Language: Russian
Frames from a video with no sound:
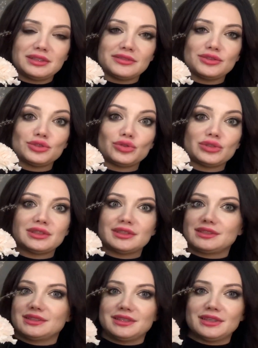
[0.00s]
все
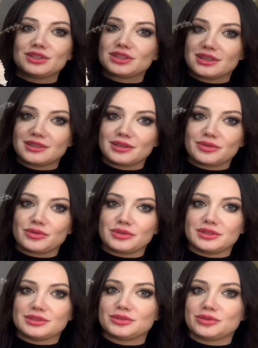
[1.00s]
здесь нежное такое,
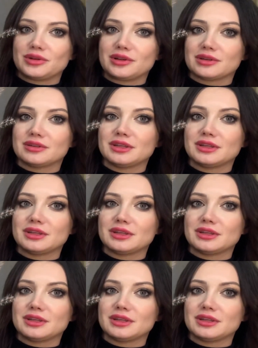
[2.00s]
настолько...